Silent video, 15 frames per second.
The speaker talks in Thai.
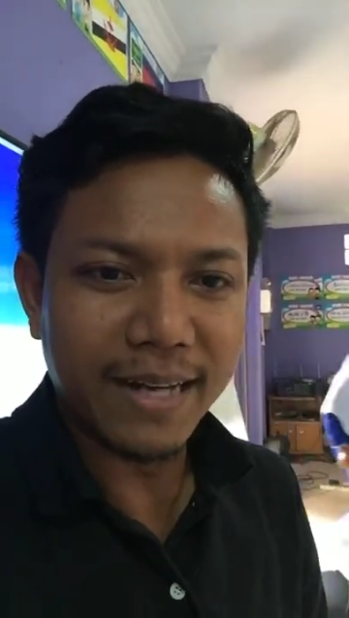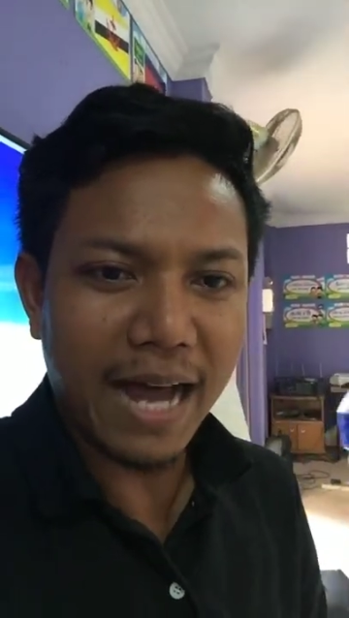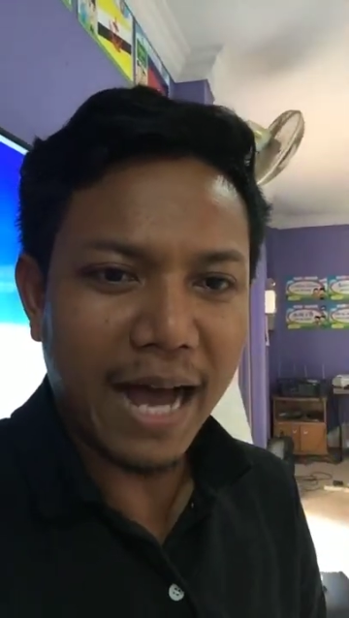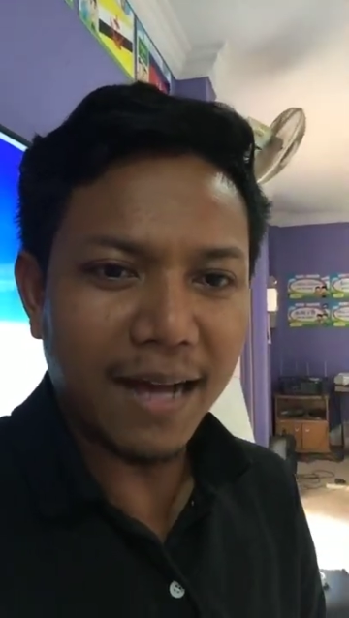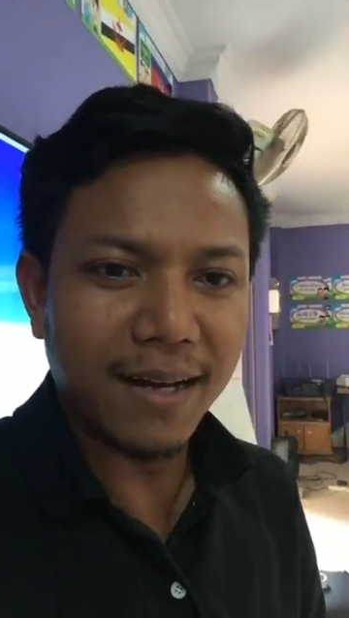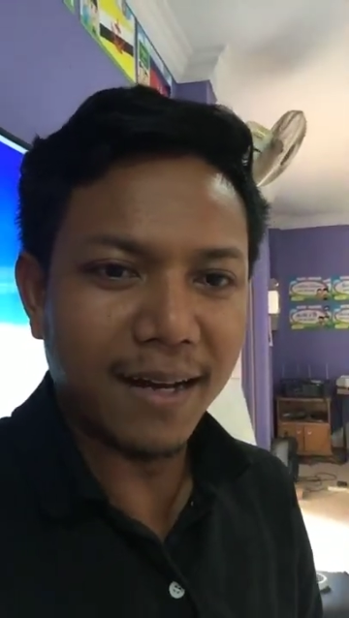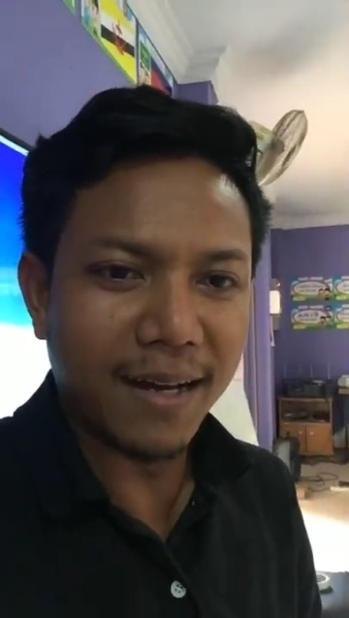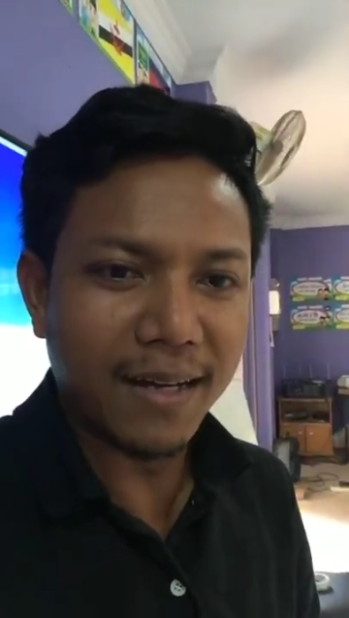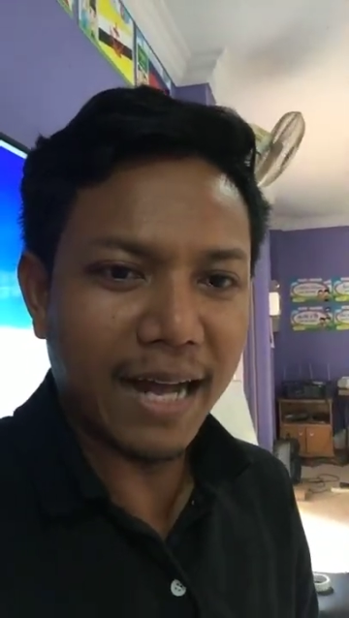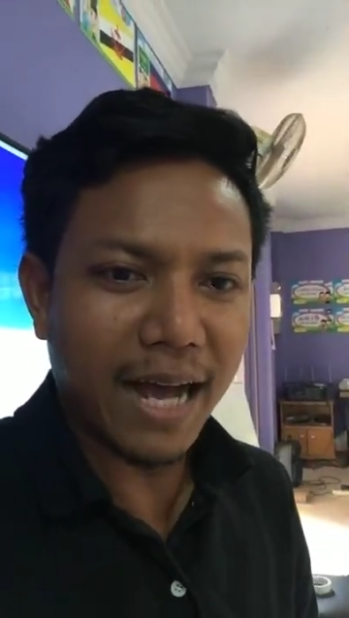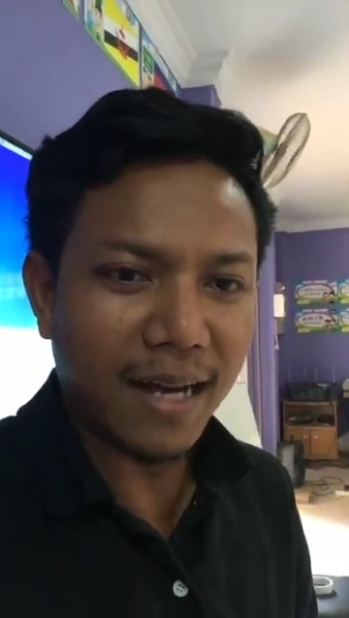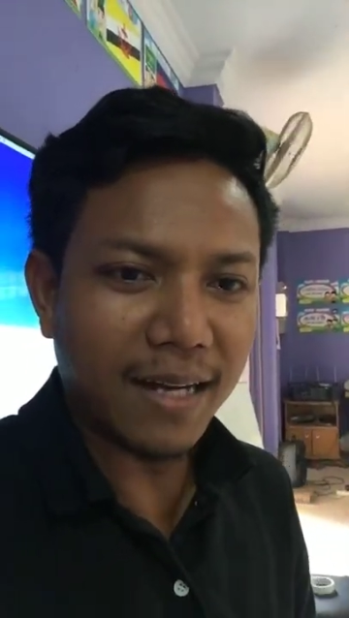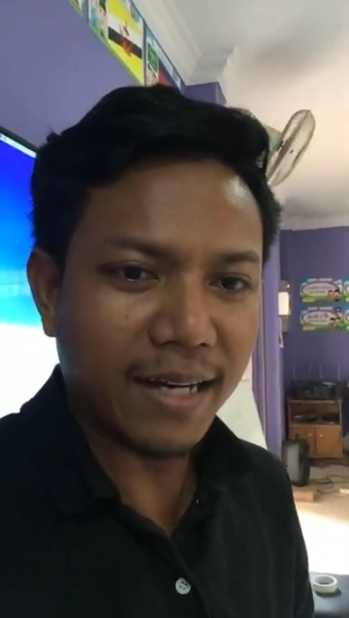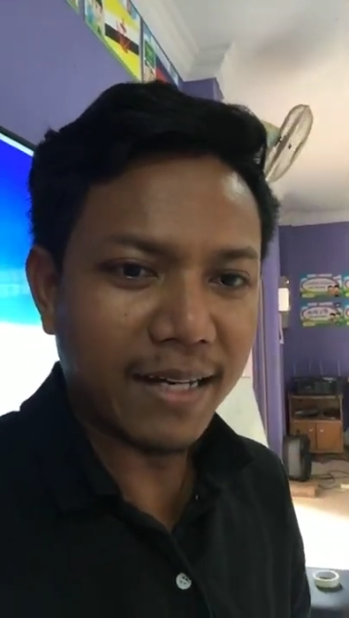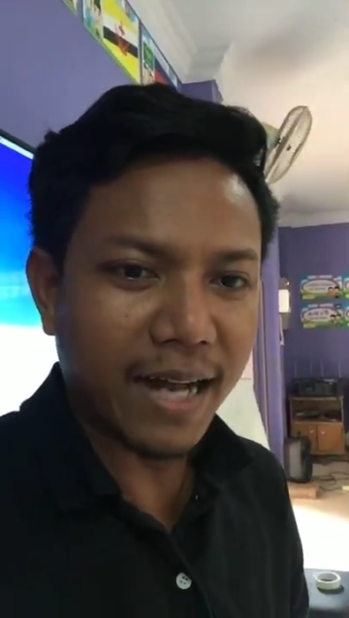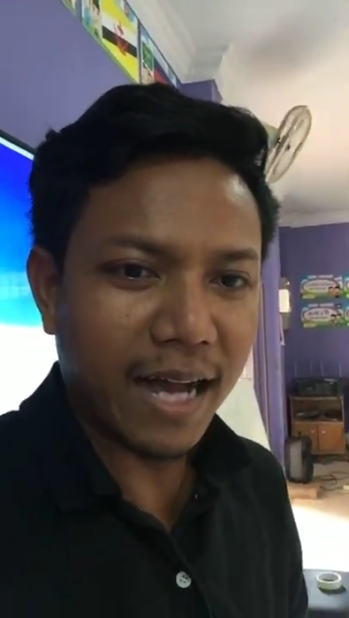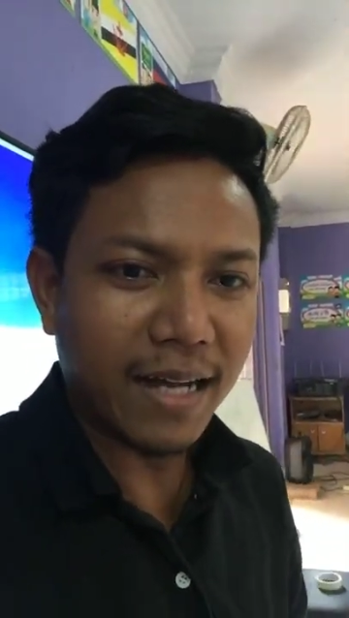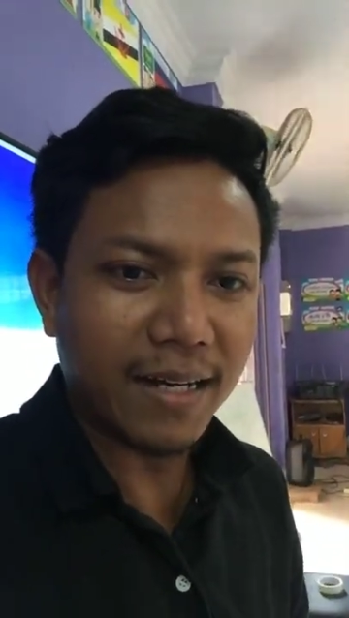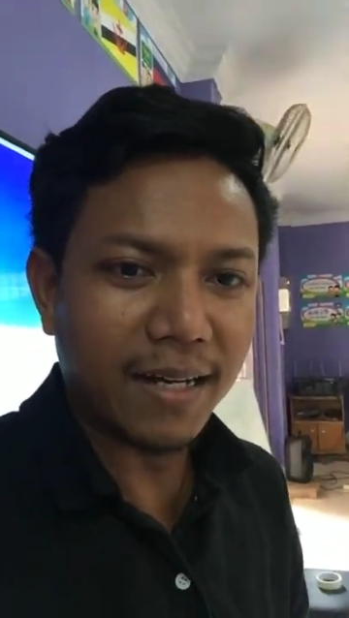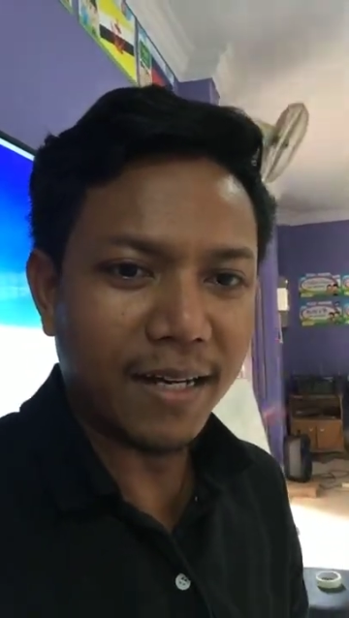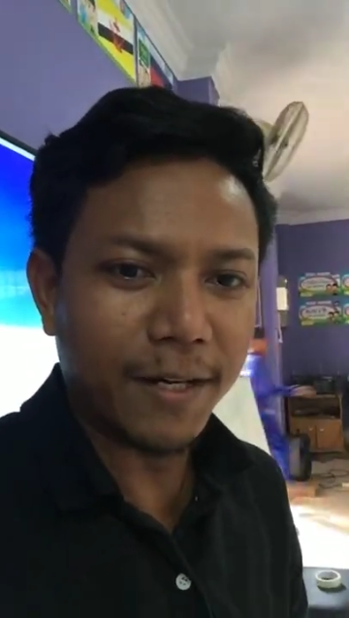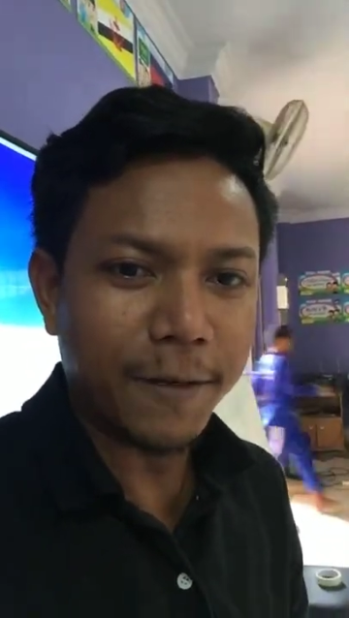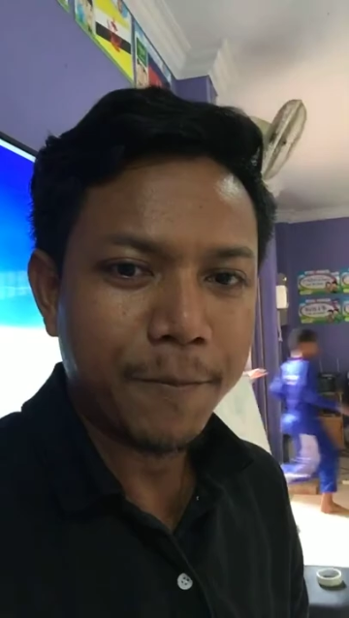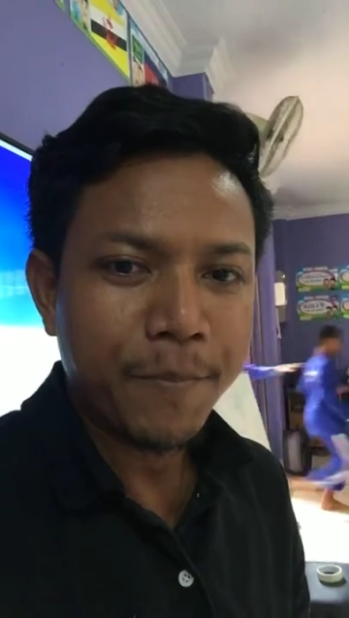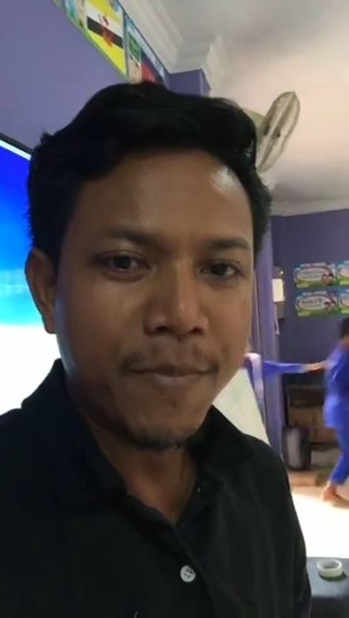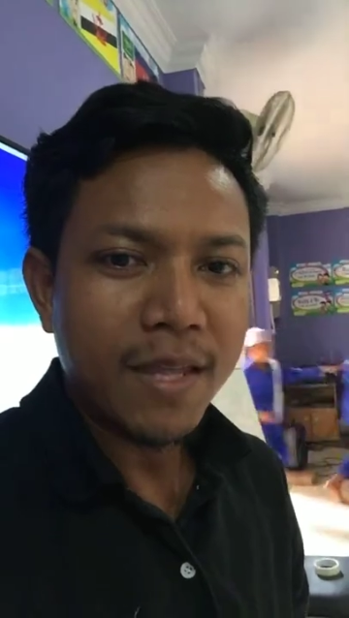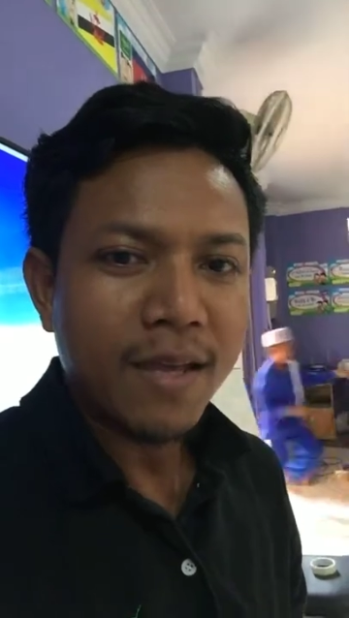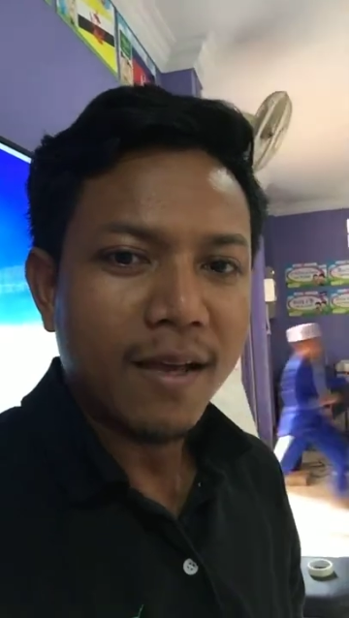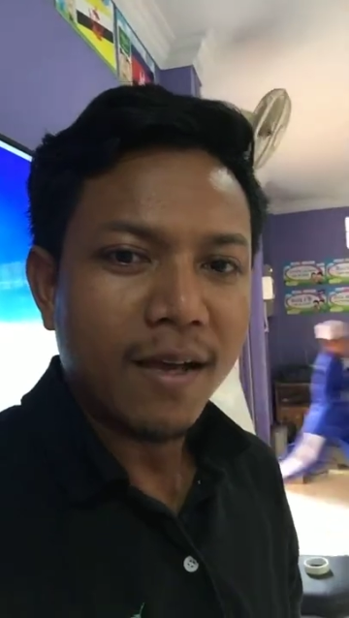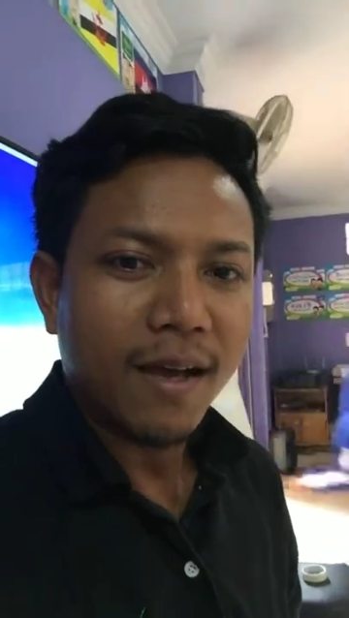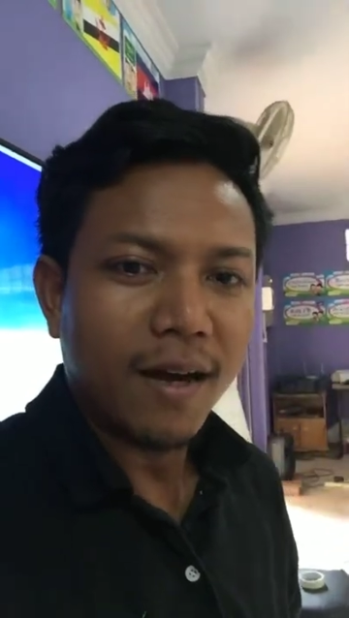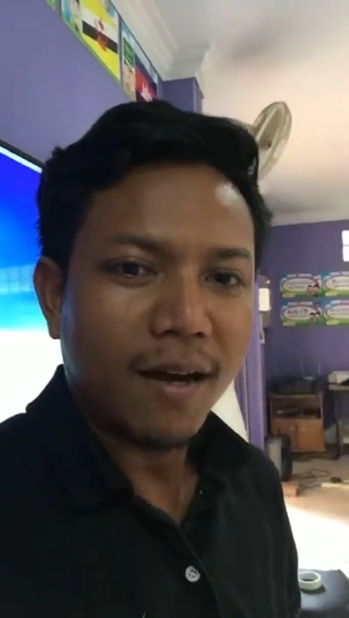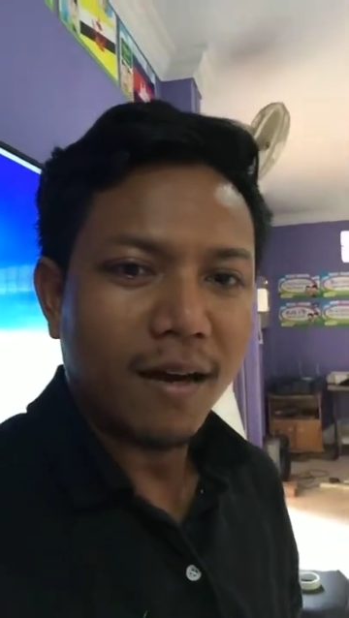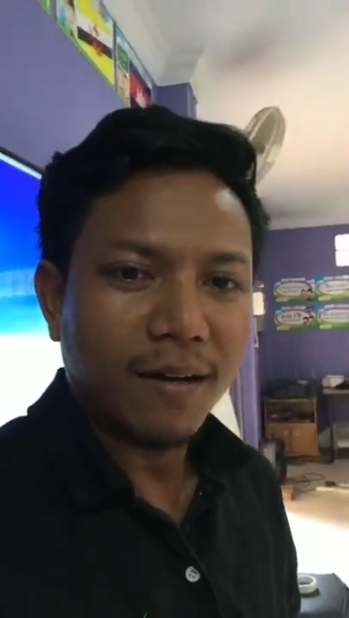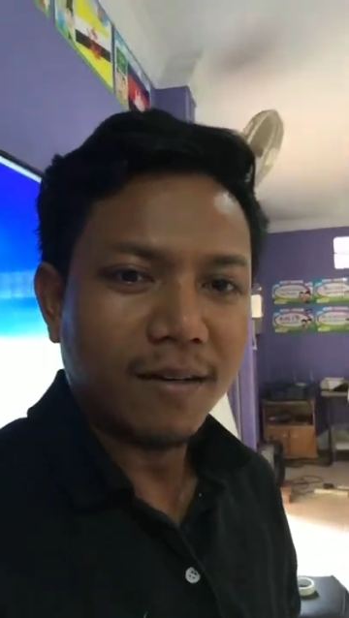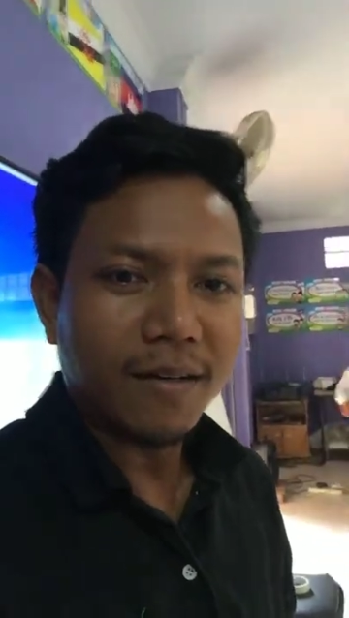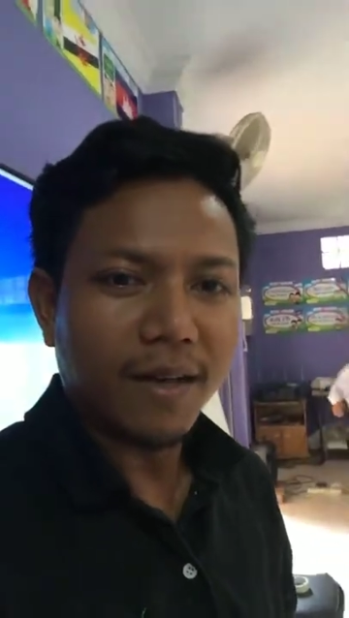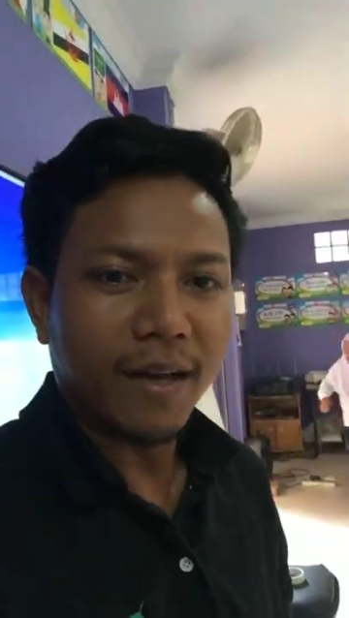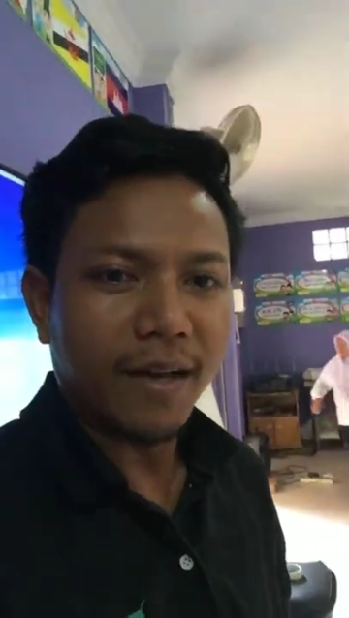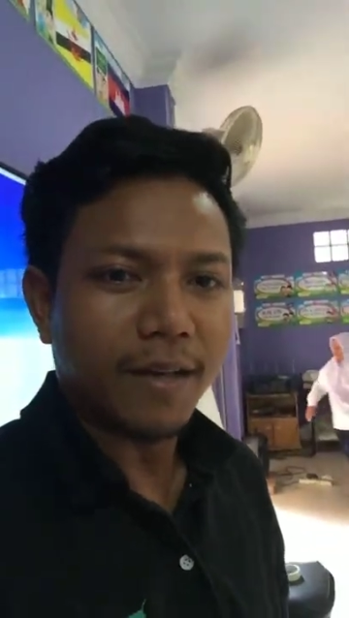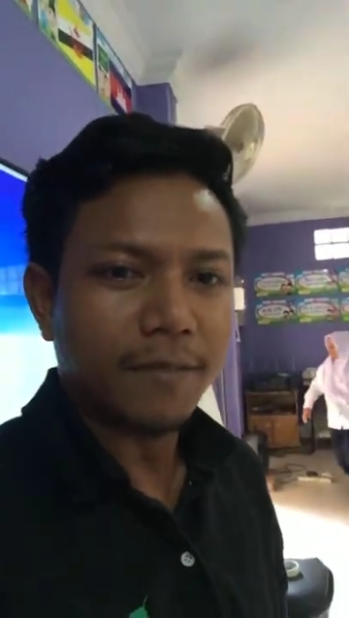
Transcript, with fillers: ได้เลยโอเค